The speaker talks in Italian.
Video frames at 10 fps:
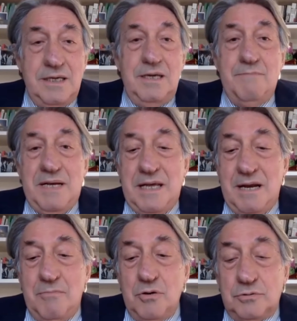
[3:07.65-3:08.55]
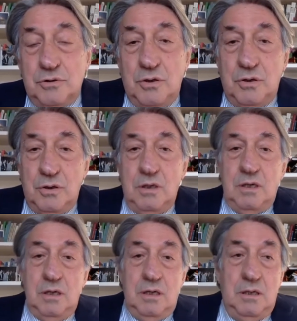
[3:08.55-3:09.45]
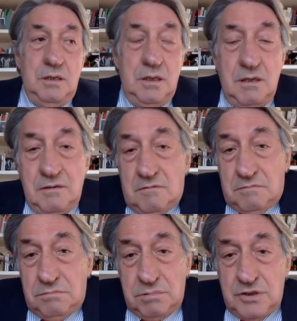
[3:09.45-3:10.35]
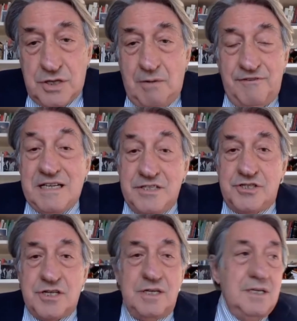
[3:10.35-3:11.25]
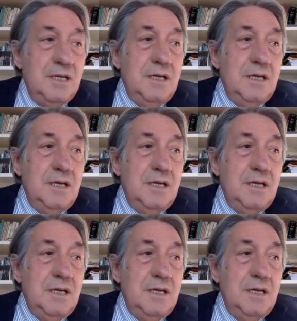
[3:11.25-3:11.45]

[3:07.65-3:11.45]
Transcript: in maniera molto eh, diciamo felice,